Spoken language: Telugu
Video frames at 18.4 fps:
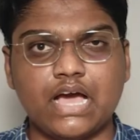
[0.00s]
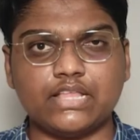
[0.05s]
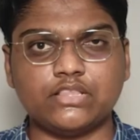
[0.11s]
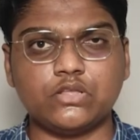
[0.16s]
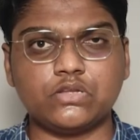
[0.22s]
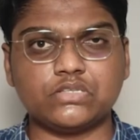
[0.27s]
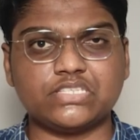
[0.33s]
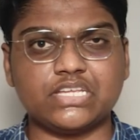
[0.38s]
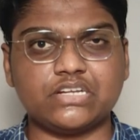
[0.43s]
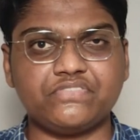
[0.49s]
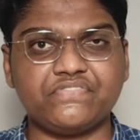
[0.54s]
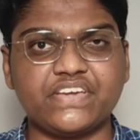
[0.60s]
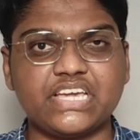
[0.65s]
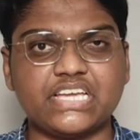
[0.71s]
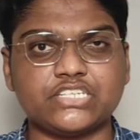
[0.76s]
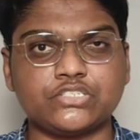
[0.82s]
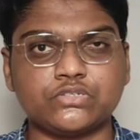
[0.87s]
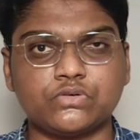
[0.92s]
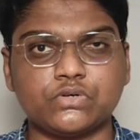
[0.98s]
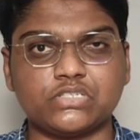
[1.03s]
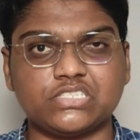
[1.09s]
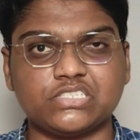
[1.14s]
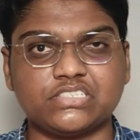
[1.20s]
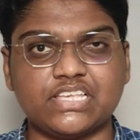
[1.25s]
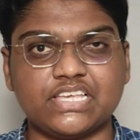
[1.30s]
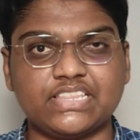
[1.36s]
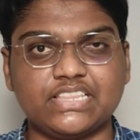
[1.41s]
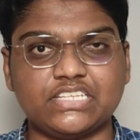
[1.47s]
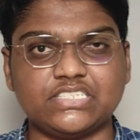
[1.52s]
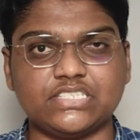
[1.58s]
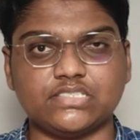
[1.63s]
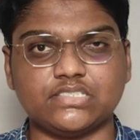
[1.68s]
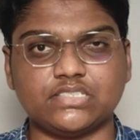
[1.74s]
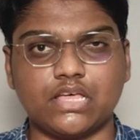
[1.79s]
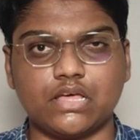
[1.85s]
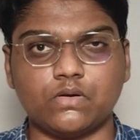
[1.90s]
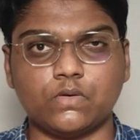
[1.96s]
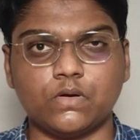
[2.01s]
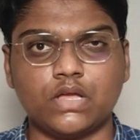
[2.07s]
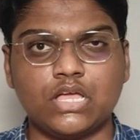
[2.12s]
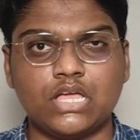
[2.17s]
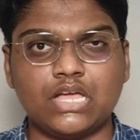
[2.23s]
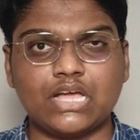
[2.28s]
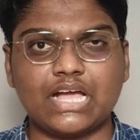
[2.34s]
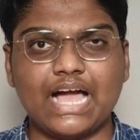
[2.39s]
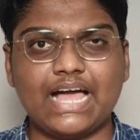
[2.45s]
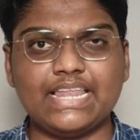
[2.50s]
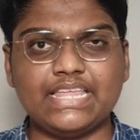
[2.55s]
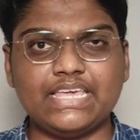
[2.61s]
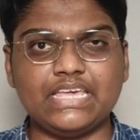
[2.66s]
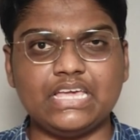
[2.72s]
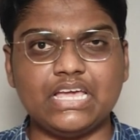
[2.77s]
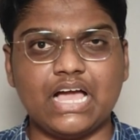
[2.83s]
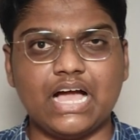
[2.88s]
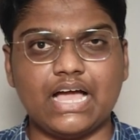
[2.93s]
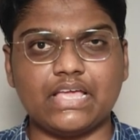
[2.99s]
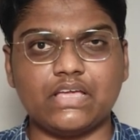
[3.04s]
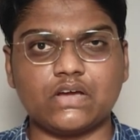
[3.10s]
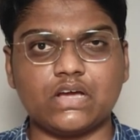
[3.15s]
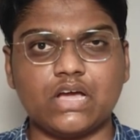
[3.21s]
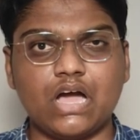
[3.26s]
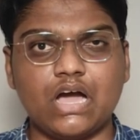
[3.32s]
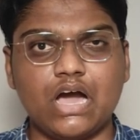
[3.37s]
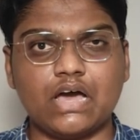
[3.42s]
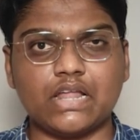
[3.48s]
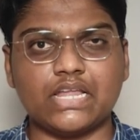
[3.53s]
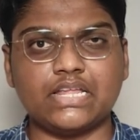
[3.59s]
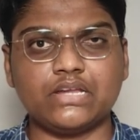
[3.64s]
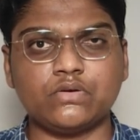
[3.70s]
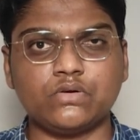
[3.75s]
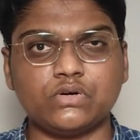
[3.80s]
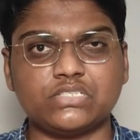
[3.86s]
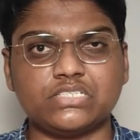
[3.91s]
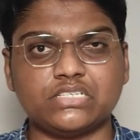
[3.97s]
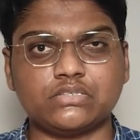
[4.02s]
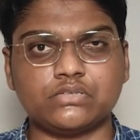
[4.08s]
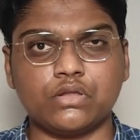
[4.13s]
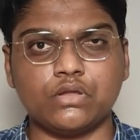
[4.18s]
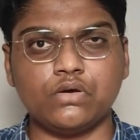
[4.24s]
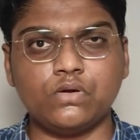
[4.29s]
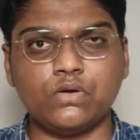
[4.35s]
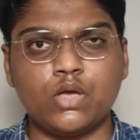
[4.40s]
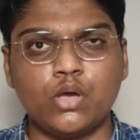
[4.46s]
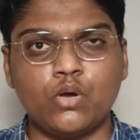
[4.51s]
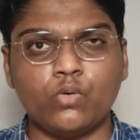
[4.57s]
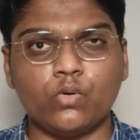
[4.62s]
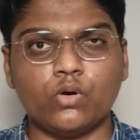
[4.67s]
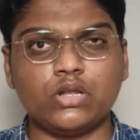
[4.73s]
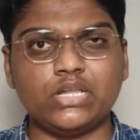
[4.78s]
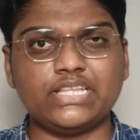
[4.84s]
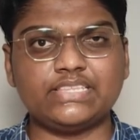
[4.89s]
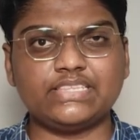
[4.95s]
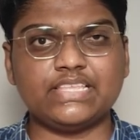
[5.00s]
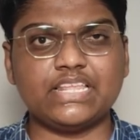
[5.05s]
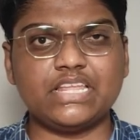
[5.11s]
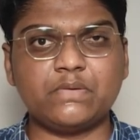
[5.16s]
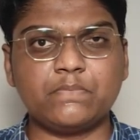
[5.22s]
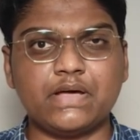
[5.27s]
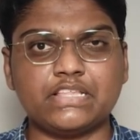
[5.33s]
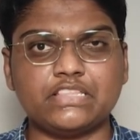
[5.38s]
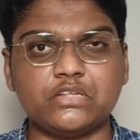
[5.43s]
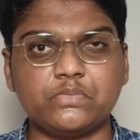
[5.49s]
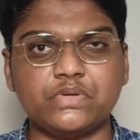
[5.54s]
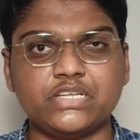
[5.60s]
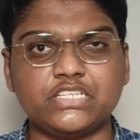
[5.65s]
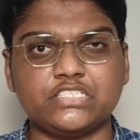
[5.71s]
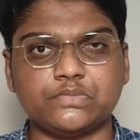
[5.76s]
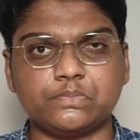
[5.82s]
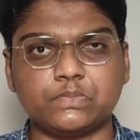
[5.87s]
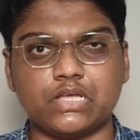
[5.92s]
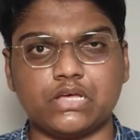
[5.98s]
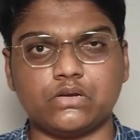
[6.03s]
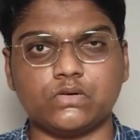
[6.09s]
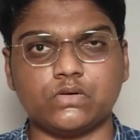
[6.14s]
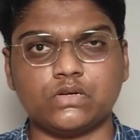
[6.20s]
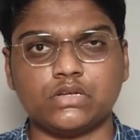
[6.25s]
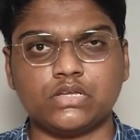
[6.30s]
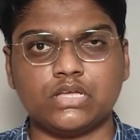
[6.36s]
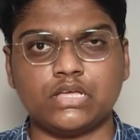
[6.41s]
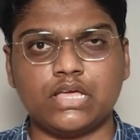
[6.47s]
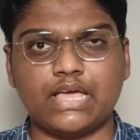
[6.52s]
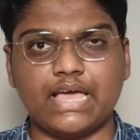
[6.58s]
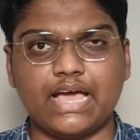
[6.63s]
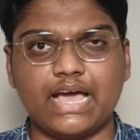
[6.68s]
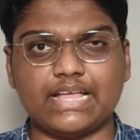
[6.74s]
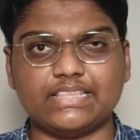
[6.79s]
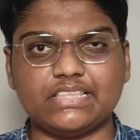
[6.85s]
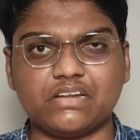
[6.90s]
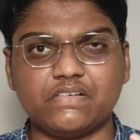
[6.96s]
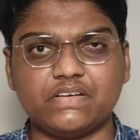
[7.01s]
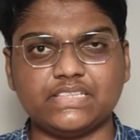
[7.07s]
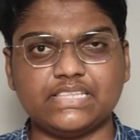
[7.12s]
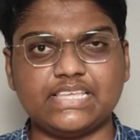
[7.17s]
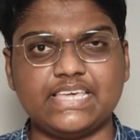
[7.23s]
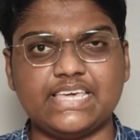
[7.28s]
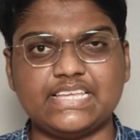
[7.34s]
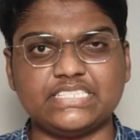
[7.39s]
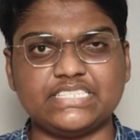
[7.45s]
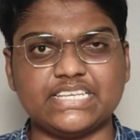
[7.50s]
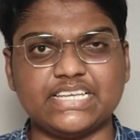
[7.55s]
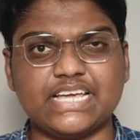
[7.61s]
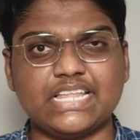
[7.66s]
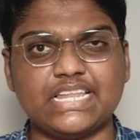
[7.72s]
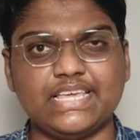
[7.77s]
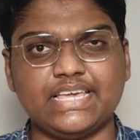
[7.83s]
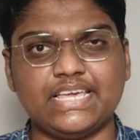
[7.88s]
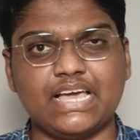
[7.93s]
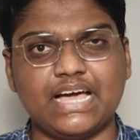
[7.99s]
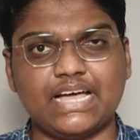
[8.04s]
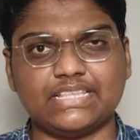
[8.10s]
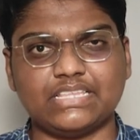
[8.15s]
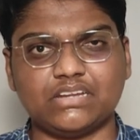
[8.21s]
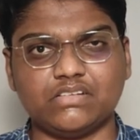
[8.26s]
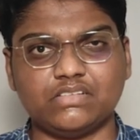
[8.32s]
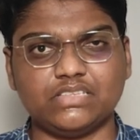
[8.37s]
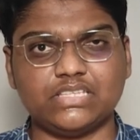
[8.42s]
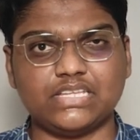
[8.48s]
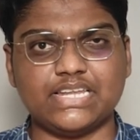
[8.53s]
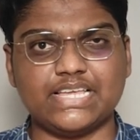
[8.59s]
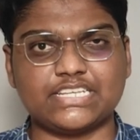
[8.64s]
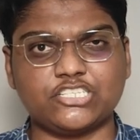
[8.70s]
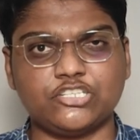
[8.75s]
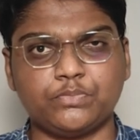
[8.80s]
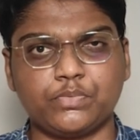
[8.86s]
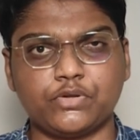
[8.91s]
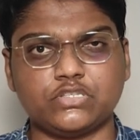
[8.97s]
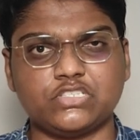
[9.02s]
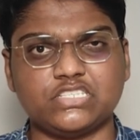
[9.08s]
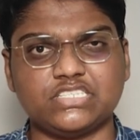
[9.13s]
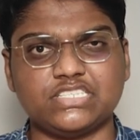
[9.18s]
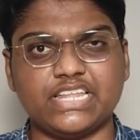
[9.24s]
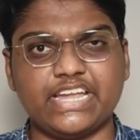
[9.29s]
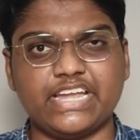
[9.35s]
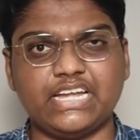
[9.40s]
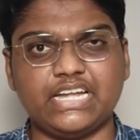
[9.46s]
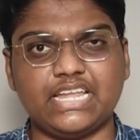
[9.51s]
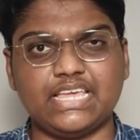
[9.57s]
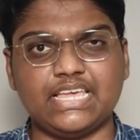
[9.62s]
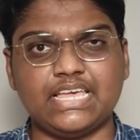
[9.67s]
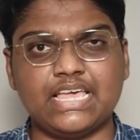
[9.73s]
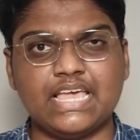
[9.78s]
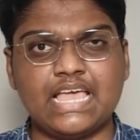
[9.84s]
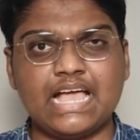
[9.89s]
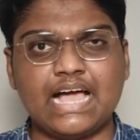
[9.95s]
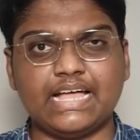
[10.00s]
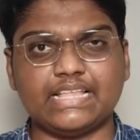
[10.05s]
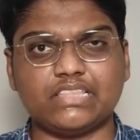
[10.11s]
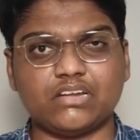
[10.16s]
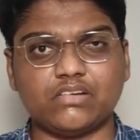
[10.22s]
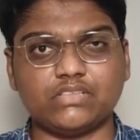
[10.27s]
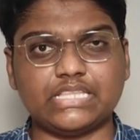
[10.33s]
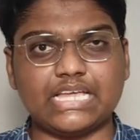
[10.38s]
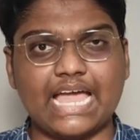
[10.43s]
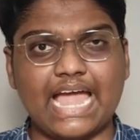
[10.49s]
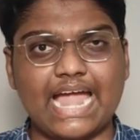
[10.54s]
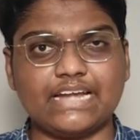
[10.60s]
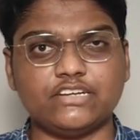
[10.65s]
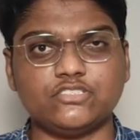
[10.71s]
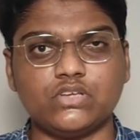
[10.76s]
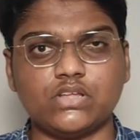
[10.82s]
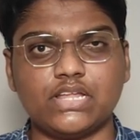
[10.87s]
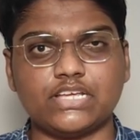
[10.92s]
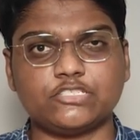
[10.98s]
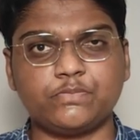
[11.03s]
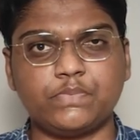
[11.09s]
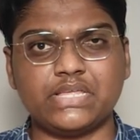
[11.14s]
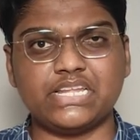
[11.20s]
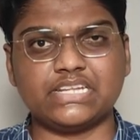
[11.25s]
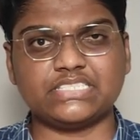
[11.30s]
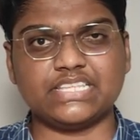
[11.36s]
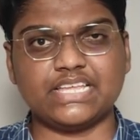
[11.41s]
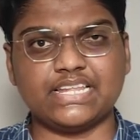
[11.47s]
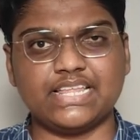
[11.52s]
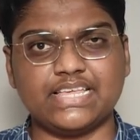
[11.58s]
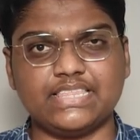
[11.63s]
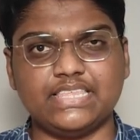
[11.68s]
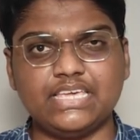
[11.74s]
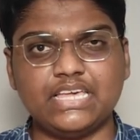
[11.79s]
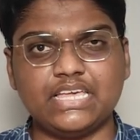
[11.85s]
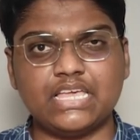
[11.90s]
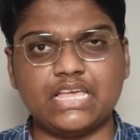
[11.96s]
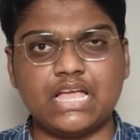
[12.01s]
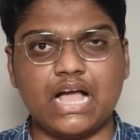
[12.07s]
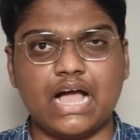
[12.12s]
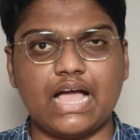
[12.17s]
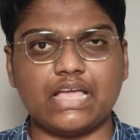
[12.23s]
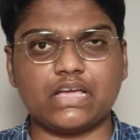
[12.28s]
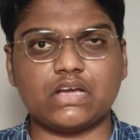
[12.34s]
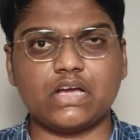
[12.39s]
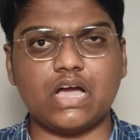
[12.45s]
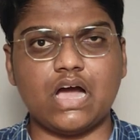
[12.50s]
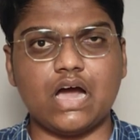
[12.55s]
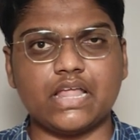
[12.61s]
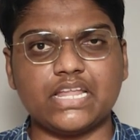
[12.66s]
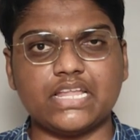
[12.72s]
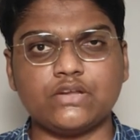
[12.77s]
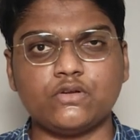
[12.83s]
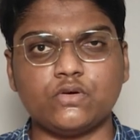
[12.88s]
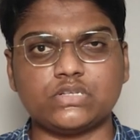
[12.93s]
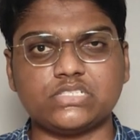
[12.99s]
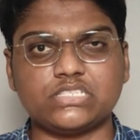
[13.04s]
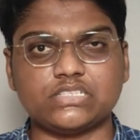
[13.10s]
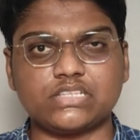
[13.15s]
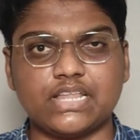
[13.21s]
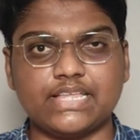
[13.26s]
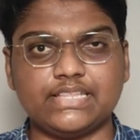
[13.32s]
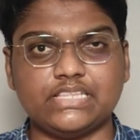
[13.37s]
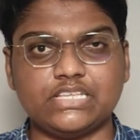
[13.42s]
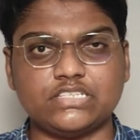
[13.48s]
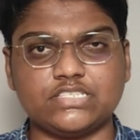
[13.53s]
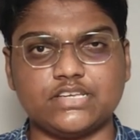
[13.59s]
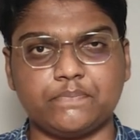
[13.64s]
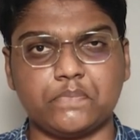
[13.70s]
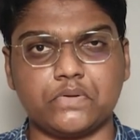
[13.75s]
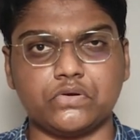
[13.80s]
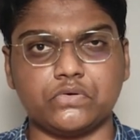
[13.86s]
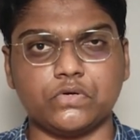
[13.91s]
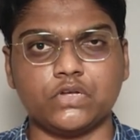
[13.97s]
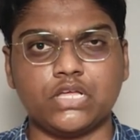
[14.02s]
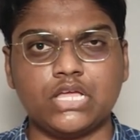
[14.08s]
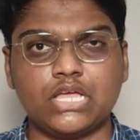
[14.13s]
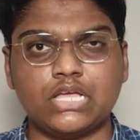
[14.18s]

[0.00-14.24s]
అందులో సర్టిఫికేషన్ కోర్సెస్ అయితే చేస్తారు కానీ ఆ యొక్క ఆన్లైన్ కోర్సెస్లో ఓన్లీ థీరీ మాత్రమే చెప్తారు ఆ తర్వాత ఏం చేయాలి ఆ తర్వాత నెక్స్ట్ ప్రొసీజర్ ఏంటి ఆ తర్వాత హ్యాండ్స్ ఆన్ ఎక్స్పీరియన్స్ అనేది ఆ యొక్క ఆన్లైన్ కోర్సెస్లో అయితే చెప్పరు